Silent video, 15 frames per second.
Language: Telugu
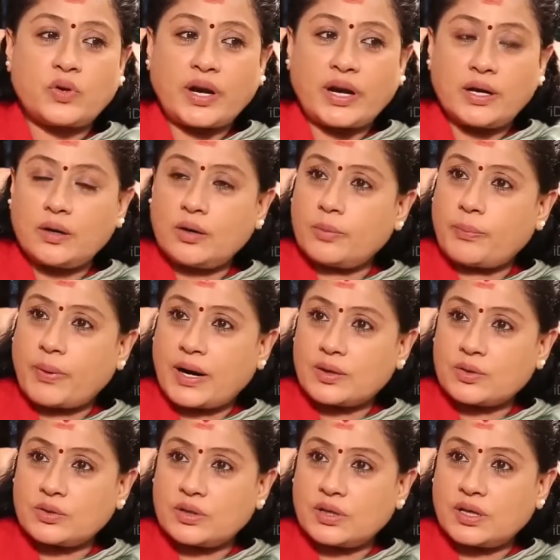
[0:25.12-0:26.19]
ట్రైన్లో
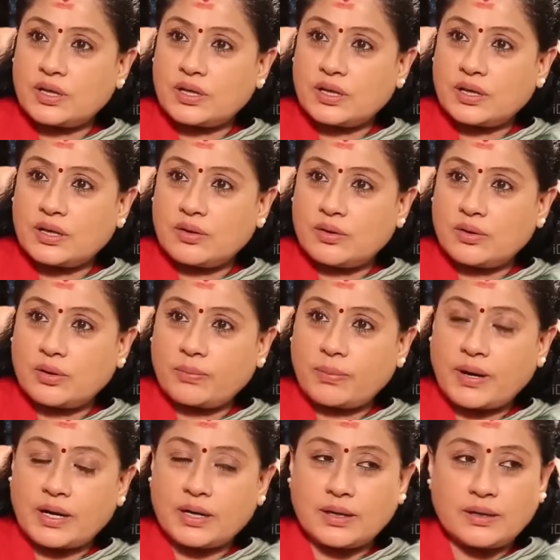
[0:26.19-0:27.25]
పాట ఉంది కదా
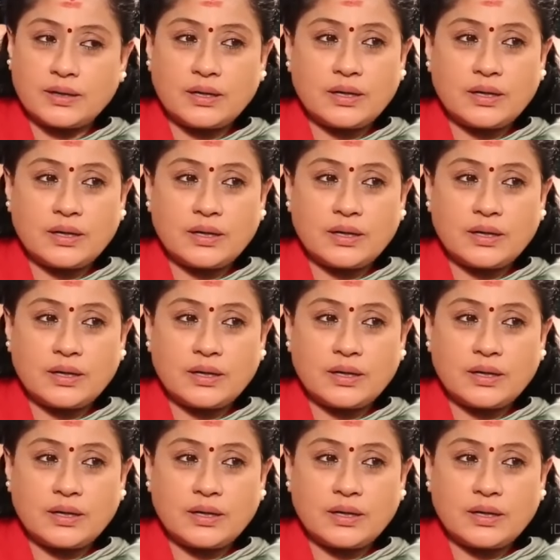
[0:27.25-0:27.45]
పాట